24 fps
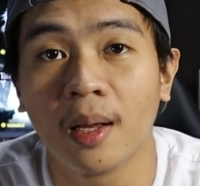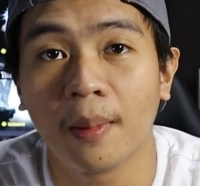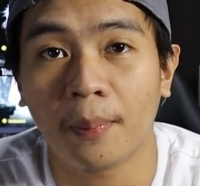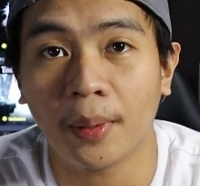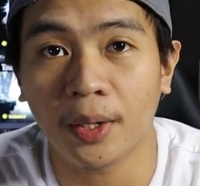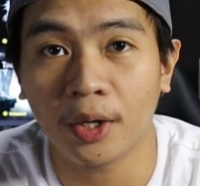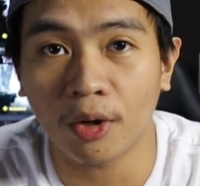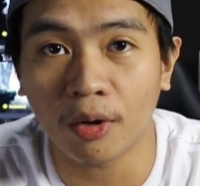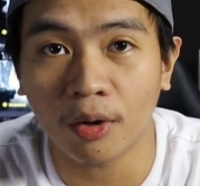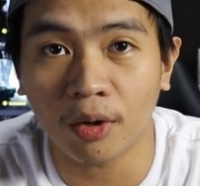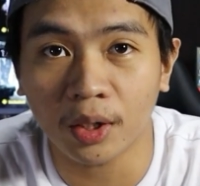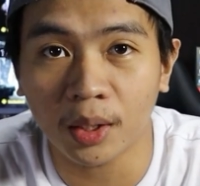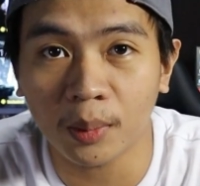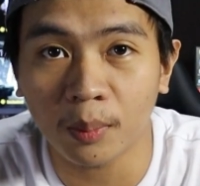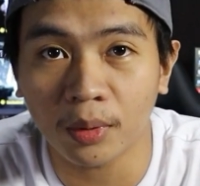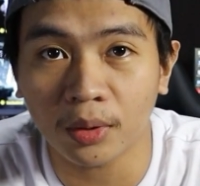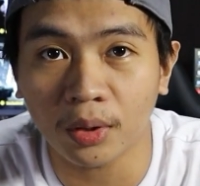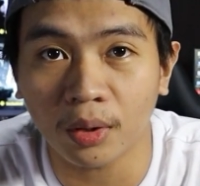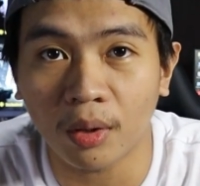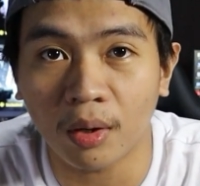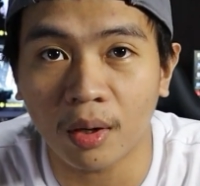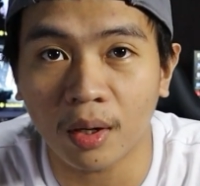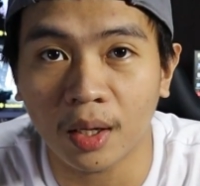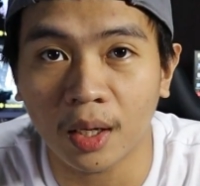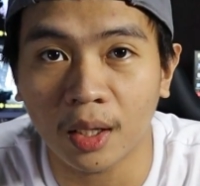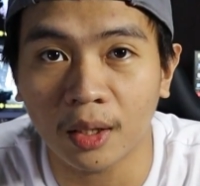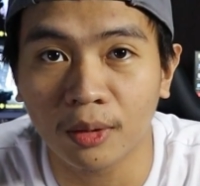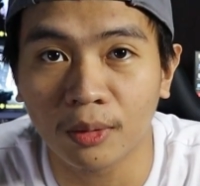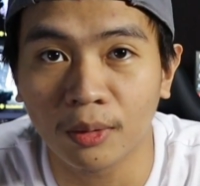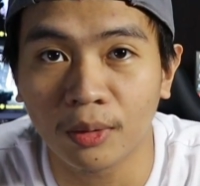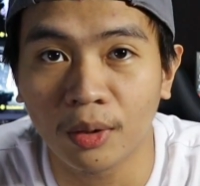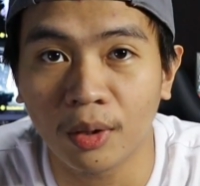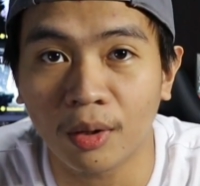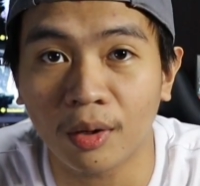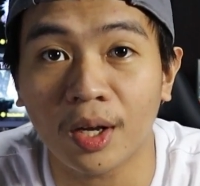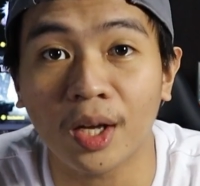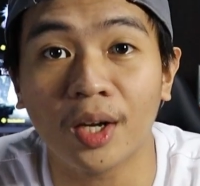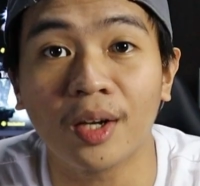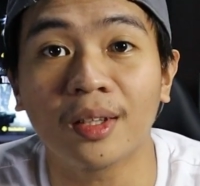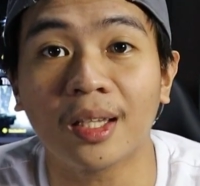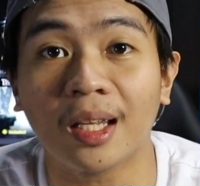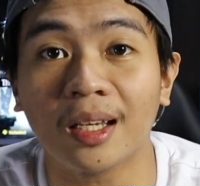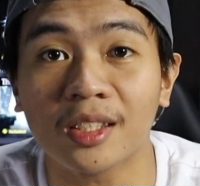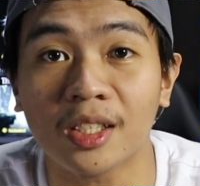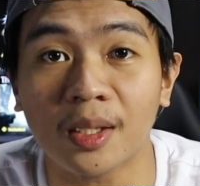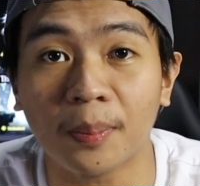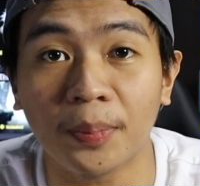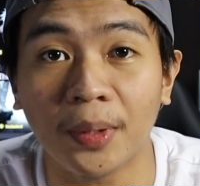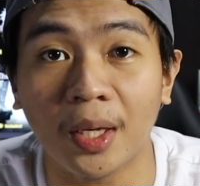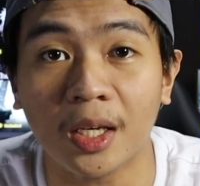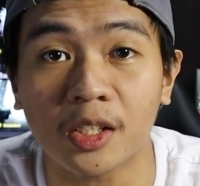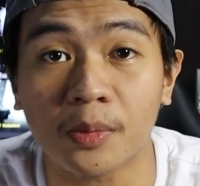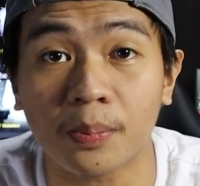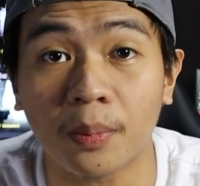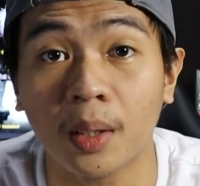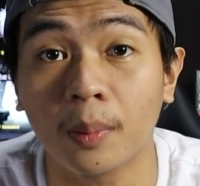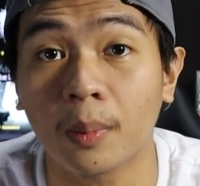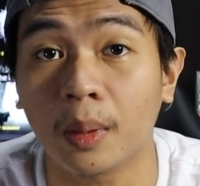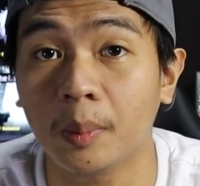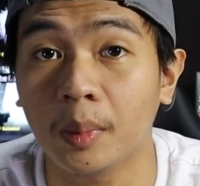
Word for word: panoorin mo to hanggang dulo. Ganun na rin sa PS4,